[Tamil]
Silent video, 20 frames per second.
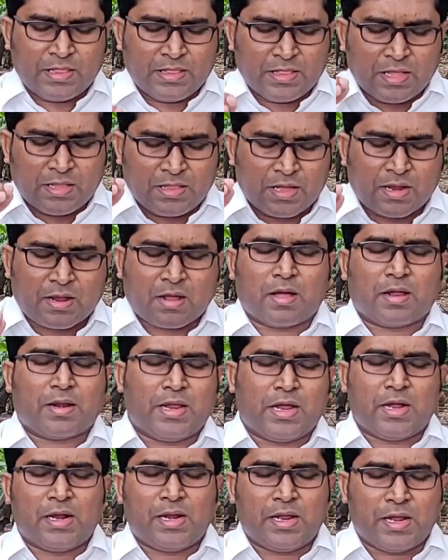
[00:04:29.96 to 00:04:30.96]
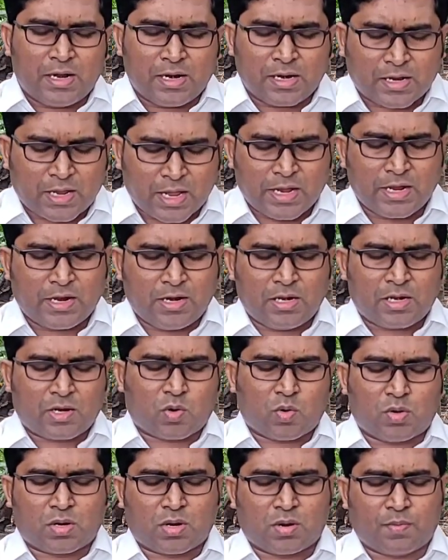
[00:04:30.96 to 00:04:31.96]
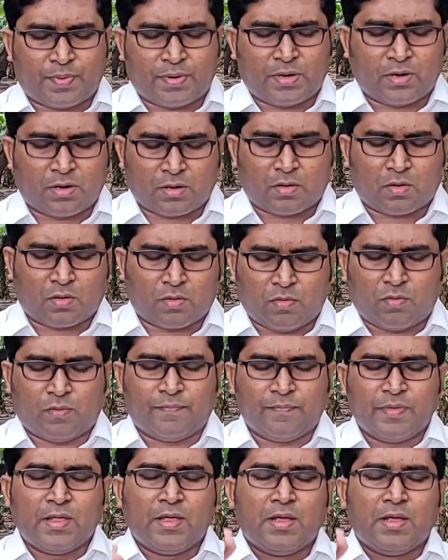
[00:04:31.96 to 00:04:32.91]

எந்தெந்த காரியங்கள் எங்கள் கைகளில் கொடுக்கப்பட்டிருக்கிறதோ